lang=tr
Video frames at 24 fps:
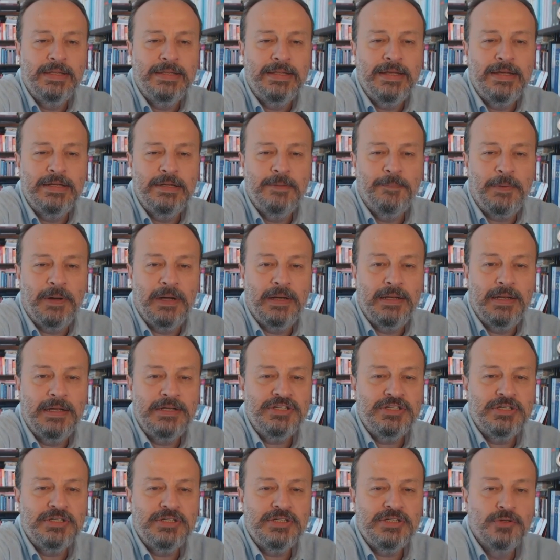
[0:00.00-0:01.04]
yayını
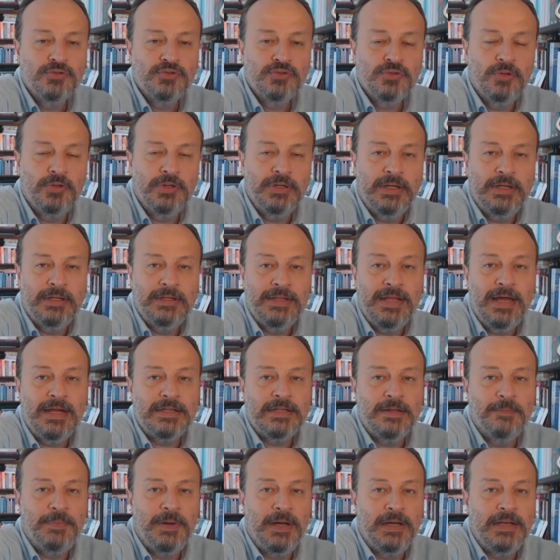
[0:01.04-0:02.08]
paylaş sonra
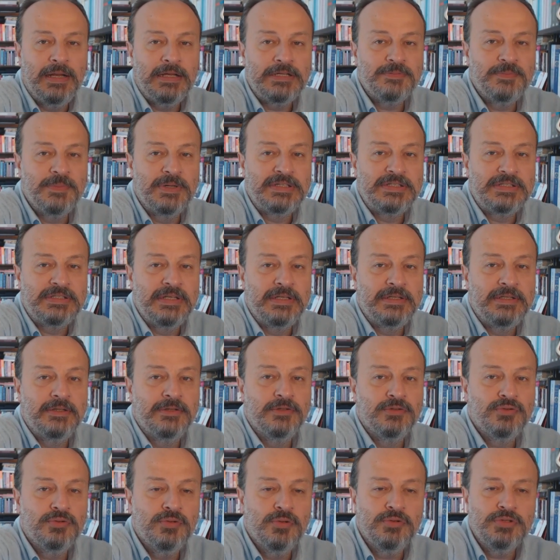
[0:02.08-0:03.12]
nerede paylaşmak
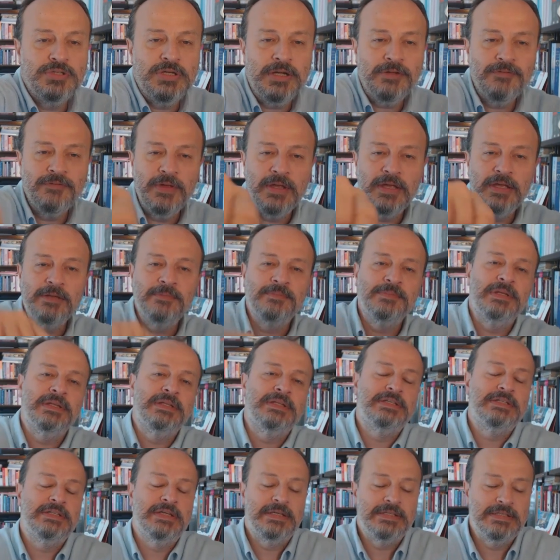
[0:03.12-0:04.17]
istediğini soracak ve yayınla
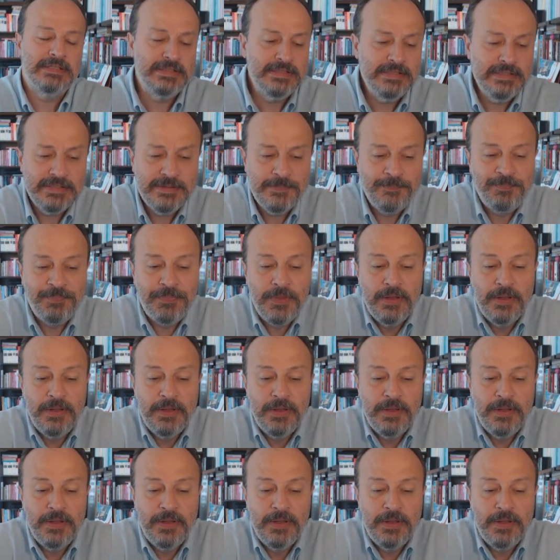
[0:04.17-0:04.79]
diyeceksiniz.